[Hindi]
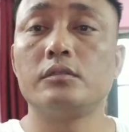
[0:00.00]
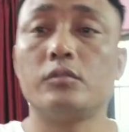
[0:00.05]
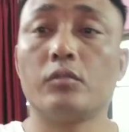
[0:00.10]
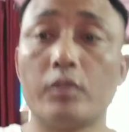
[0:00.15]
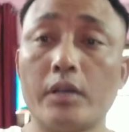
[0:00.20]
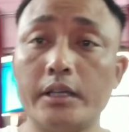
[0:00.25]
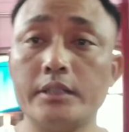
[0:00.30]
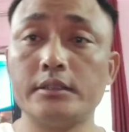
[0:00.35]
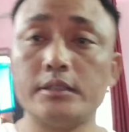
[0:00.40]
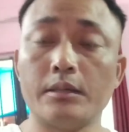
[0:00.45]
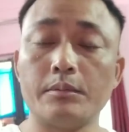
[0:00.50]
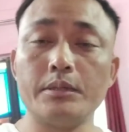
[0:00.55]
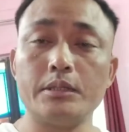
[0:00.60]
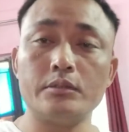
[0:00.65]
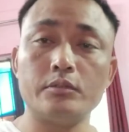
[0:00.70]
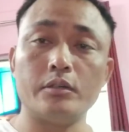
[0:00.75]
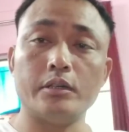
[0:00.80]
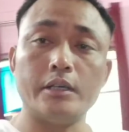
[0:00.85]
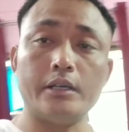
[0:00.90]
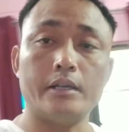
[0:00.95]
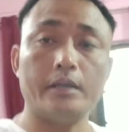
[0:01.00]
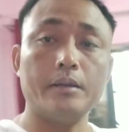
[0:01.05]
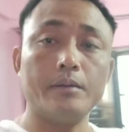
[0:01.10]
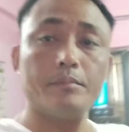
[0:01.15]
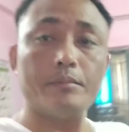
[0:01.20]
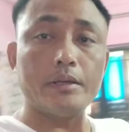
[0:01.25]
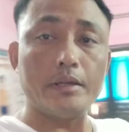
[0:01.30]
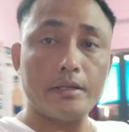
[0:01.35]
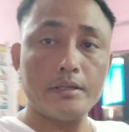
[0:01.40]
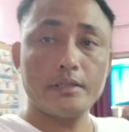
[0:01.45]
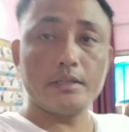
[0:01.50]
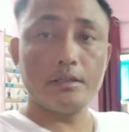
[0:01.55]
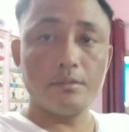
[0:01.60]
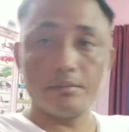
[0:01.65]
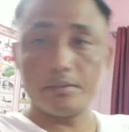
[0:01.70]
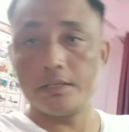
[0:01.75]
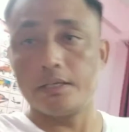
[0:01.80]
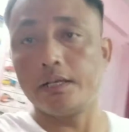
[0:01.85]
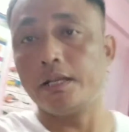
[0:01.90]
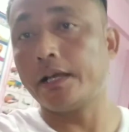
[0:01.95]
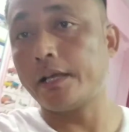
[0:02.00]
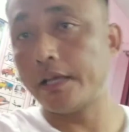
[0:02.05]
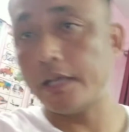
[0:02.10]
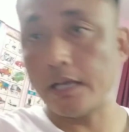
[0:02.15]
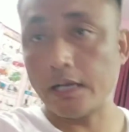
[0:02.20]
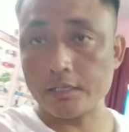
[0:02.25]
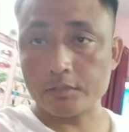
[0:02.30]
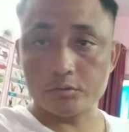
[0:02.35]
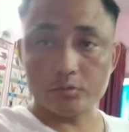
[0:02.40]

तो गाइस अभी जो है मैं डिलीवरी लेके आ